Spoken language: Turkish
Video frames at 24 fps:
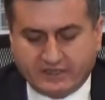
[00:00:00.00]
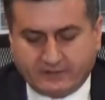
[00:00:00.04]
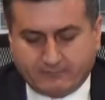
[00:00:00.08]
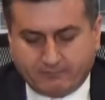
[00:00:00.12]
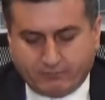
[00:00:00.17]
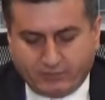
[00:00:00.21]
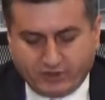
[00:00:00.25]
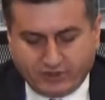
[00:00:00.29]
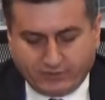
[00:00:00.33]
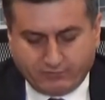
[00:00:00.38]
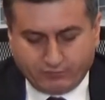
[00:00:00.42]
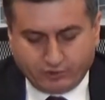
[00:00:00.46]

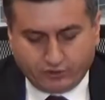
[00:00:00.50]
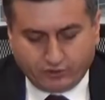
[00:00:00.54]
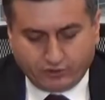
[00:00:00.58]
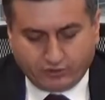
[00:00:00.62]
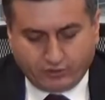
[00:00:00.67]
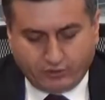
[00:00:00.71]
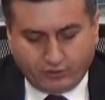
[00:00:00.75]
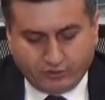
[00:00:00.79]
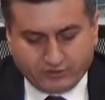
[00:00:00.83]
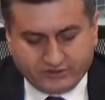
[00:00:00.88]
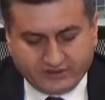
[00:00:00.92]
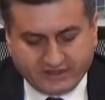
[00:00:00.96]
bir müdür,
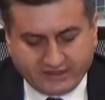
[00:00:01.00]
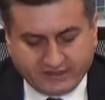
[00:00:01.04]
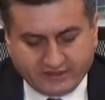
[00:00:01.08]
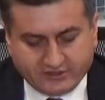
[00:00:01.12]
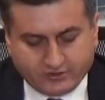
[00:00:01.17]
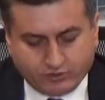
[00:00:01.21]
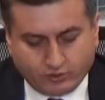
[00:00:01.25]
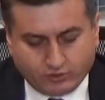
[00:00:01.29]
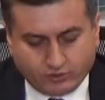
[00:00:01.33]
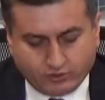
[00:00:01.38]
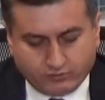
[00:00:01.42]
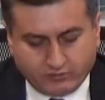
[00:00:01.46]

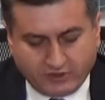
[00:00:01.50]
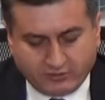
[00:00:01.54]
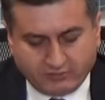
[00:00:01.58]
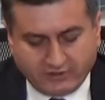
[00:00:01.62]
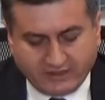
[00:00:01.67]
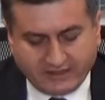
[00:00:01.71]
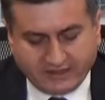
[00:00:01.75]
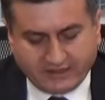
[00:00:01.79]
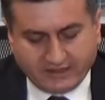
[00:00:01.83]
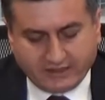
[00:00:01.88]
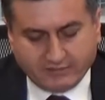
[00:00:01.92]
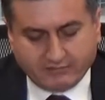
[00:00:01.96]
18 uzman
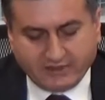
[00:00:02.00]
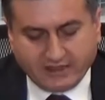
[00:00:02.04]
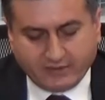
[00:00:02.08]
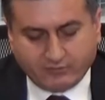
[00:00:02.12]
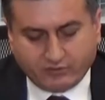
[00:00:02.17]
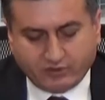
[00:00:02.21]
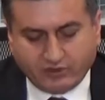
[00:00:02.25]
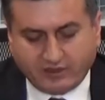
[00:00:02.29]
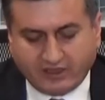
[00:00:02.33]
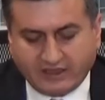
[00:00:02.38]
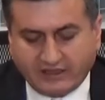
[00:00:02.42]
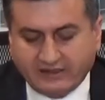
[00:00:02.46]
ve iki
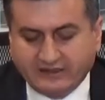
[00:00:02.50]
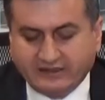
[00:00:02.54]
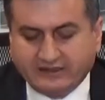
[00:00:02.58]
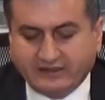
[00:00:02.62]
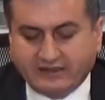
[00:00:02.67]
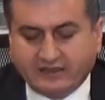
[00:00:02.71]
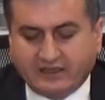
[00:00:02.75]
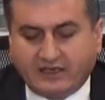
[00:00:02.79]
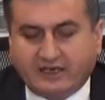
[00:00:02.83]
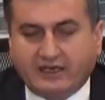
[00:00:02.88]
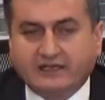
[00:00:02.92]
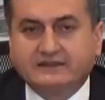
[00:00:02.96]
memur ile
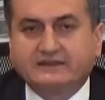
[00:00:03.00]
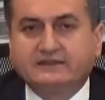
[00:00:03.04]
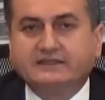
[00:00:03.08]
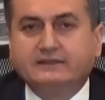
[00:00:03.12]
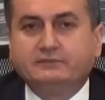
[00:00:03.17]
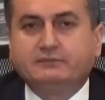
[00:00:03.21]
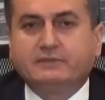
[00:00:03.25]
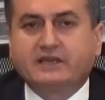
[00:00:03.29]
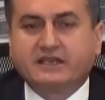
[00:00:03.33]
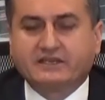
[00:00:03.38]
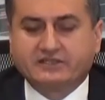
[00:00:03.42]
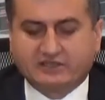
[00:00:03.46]
adli
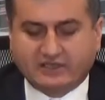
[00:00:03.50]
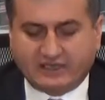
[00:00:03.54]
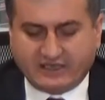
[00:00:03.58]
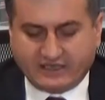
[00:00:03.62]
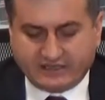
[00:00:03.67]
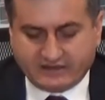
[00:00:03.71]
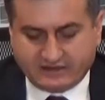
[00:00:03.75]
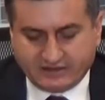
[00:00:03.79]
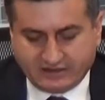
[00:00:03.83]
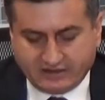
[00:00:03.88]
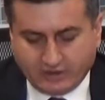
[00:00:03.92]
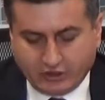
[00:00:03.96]

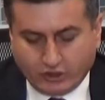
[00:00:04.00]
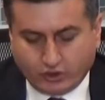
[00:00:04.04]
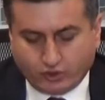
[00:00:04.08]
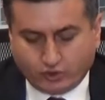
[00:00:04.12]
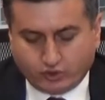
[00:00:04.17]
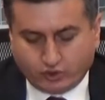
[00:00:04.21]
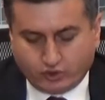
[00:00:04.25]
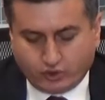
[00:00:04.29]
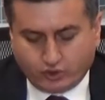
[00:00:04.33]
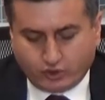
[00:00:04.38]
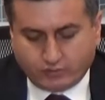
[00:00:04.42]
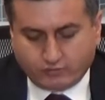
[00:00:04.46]
merciler,
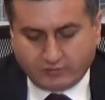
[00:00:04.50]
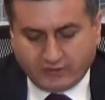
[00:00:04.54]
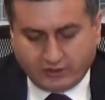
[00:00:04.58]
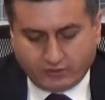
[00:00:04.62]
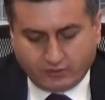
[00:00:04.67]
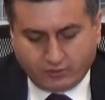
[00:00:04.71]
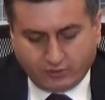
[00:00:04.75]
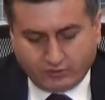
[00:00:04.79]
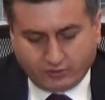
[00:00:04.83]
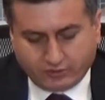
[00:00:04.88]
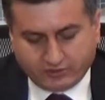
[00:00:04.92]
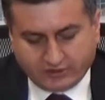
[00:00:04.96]
kurum ve
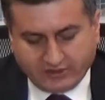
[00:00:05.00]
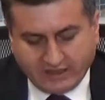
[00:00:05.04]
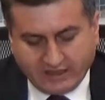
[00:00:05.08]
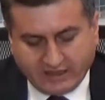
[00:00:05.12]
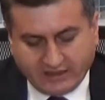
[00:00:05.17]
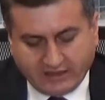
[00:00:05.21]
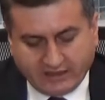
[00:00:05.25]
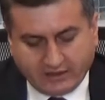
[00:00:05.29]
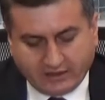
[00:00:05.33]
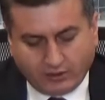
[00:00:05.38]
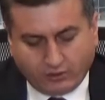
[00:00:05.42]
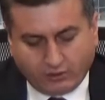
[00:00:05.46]

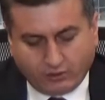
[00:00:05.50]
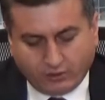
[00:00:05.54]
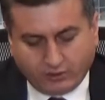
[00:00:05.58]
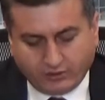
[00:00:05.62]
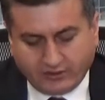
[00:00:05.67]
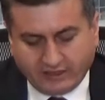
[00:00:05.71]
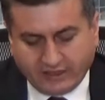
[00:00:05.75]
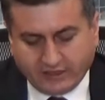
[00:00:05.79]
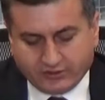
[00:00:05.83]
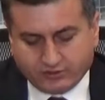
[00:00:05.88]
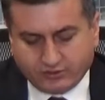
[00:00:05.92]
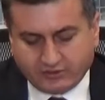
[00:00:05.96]
kuruluşlarla
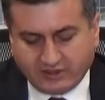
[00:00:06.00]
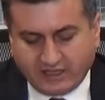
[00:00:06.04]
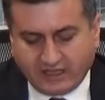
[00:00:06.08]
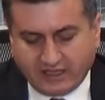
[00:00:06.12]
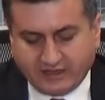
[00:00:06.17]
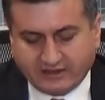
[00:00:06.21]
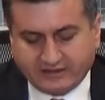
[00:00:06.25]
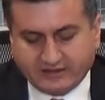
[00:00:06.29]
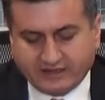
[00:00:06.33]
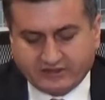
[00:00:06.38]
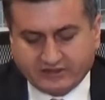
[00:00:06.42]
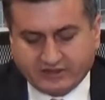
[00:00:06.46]
koordinasyon
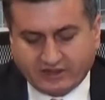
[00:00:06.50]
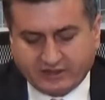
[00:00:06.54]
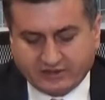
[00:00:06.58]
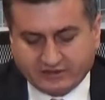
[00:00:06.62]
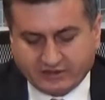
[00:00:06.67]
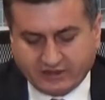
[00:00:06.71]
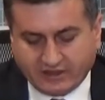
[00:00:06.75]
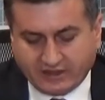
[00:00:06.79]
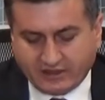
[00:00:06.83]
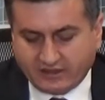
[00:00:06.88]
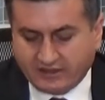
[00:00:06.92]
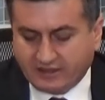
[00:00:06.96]
halinde
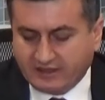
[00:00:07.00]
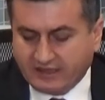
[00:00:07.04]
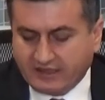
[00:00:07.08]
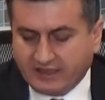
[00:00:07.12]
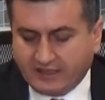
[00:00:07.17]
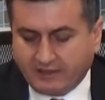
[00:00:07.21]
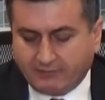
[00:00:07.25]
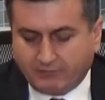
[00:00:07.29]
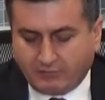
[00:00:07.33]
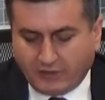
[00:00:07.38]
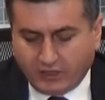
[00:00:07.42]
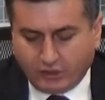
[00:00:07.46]
çalışarak
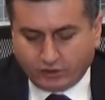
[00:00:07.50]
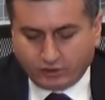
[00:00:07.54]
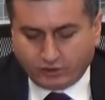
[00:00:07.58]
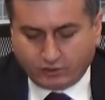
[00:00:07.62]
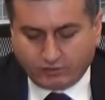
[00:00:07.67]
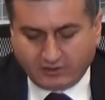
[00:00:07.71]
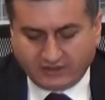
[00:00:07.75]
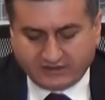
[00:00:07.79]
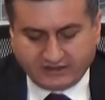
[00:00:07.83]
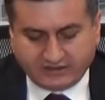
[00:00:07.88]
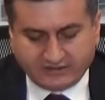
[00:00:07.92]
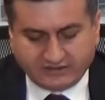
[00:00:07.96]
mağdur
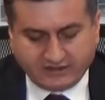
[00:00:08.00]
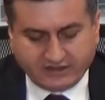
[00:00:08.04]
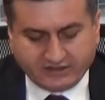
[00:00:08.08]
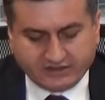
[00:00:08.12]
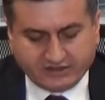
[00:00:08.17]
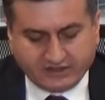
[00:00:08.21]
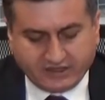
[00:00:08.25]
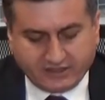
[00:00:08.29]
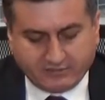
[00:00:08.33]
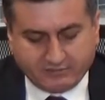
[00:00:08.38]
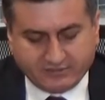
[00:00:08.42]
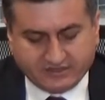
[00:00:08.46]

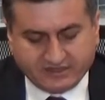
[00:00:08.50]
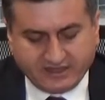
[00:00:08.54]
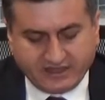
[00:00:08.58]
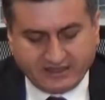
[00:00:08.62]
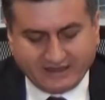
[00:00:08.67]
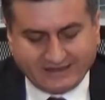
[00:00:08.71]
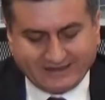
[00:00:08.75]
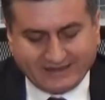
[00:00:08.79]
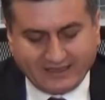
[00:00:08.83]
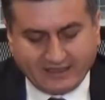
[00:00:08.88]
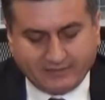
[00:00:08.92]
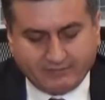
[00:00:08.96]
vatandaşlarımıza
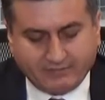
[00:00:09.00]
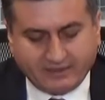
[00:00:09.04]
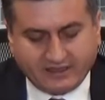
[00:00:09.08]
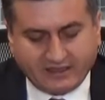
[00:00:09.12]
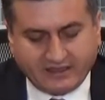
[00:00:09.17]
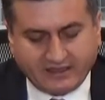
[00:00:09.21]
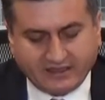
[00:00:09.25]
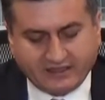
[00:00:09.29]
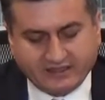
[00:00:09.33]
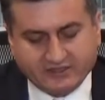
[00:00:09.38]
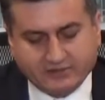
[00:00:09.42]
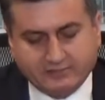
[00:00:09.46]

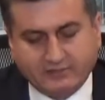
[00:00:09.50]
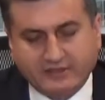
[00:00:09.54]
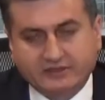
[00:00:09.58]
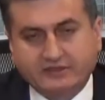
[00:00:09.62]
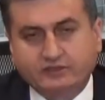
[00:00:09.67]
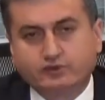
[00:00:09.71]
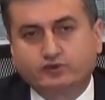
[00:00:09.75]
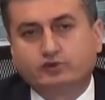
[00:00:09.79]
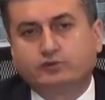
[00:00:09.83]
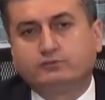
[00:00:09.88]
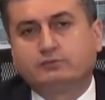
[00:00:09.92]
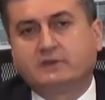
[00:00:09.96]
rehberlik
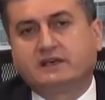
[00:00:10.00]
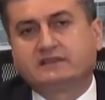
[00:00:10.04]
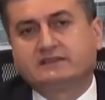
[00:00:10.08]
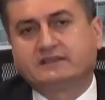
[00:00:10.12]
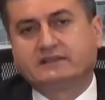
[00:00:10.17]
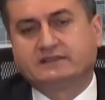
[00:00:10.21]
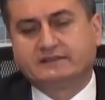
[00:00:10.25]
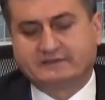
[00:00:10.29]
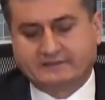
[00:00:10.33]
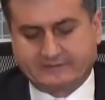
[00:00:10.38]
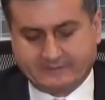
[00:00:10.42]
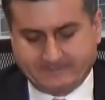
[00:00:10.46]
hizmeti
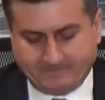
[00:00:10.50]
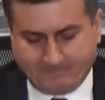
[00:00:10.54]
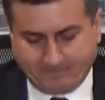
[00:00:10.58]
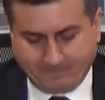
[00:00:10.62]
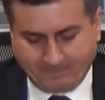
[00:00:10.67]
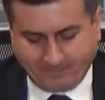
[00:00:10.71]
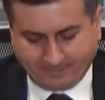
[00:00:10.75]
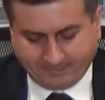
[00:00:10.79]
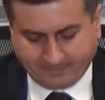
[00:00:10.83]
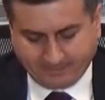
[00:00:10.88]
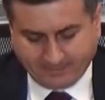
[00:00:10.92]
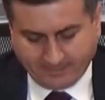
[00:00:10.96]
sunmaktadır.
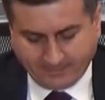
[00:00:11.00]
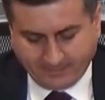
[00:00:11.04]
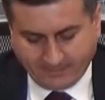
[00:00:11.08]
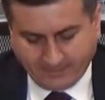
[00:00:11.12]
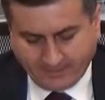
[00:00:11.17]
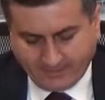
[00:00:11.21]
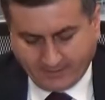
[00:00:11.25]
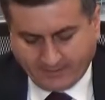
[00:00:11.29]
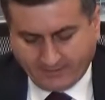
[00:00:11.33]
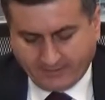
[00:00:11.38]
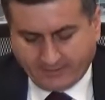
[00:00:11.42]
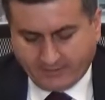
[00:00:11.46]

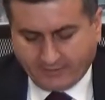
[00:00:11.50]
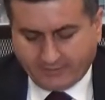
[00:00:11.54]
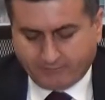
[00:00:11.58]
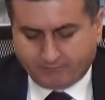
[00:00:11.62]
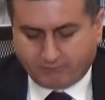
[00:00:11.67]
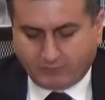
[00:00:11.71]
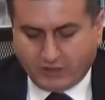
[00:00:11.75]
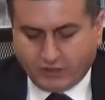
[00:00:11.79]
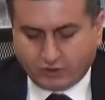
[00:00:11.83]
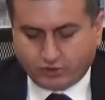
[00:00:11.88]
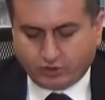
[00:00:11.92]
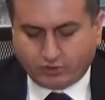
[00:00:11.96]

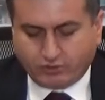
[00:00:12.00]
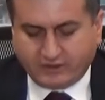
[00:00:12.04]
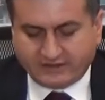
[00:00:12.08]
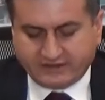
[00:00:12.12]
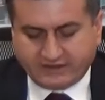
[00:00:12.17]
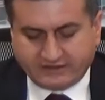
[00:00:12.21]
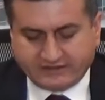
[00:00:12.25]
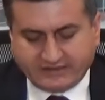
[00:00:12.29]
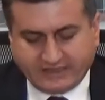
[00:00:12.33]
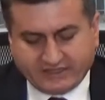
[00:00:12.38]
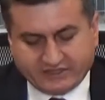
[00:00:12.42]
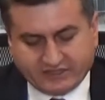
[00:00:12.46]
Mağdur
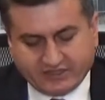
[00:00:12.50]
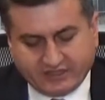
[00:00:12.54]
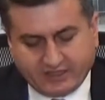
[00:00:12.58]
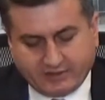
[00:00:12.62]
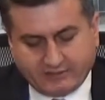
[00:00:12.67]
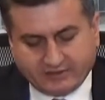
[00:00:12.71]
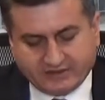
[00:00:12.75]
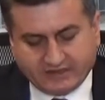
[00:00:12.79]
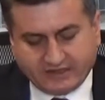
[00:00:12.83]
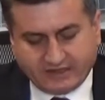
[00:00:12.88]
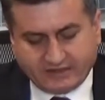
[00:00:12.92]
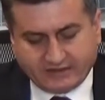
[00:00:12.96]

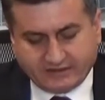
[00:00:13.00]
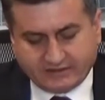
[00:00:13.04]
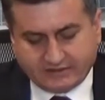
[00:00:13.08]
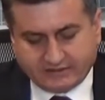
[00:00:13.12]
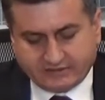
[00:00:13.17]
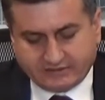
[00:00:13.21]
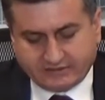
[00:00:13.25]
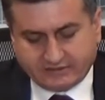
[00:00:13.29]
vatandaşlarımıza